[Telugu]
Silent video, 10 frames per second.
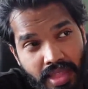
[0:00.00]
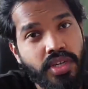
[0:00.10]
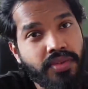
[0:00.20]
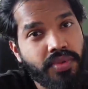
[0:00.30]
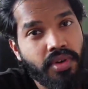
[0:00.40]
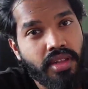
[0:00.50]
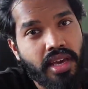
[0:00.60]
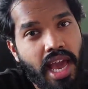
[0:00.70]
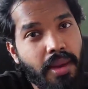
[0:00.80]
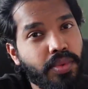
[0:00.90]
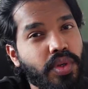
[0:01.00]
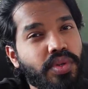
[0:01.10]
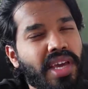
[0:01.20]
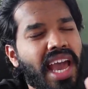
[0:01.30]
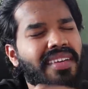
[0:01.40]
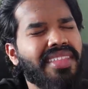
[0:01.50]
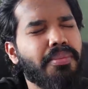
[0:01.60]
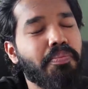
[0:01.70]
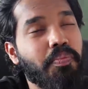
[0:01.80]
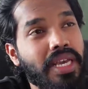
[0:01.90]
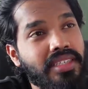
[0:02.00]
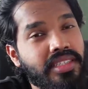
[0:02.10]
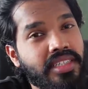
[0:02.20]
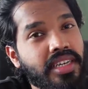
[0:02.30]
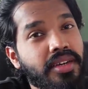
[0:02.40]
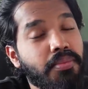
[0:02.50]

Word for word: ట్వంటీ ఫోర్ ఐఎమ్ గోయింగ్ టు హ్యావ్ ద బెస్ట్